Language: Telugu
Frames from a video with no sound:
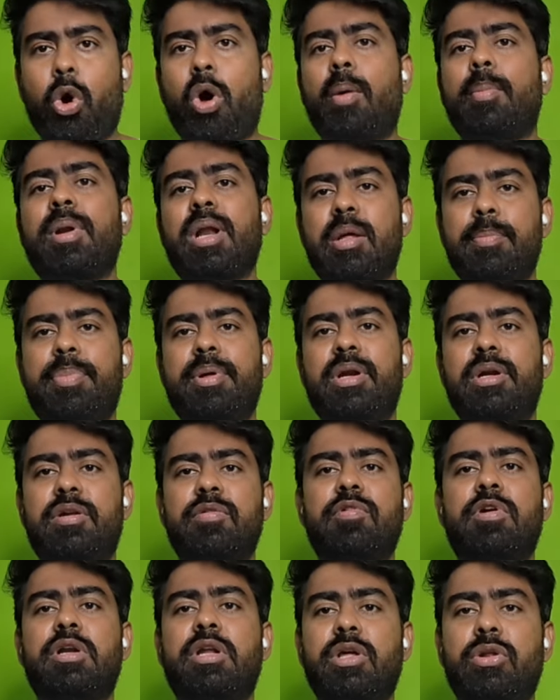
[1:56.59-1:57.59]
కామన్
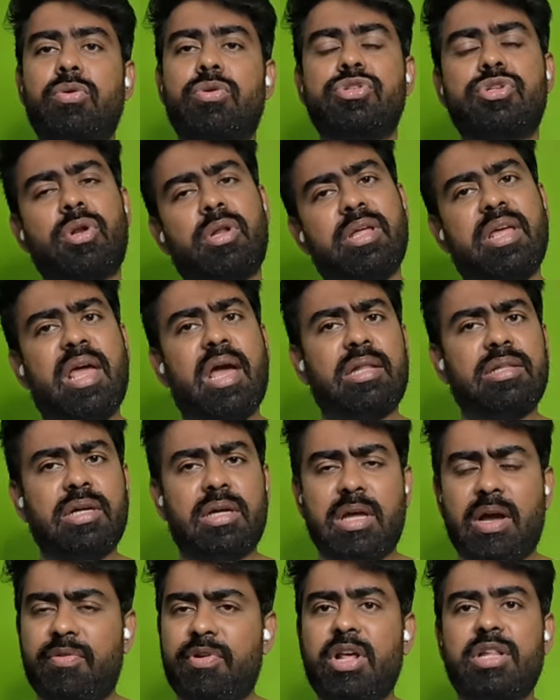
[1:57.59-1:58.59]
అయిపోయినటువంటి ఈ రోజుల్లో ఏ అధి
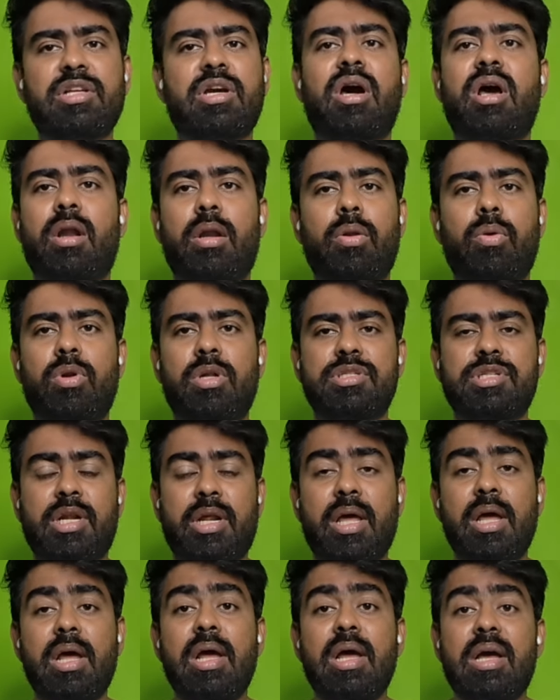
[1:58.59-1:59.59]
ఎవరు అధికారంలో ఉన్నా సరే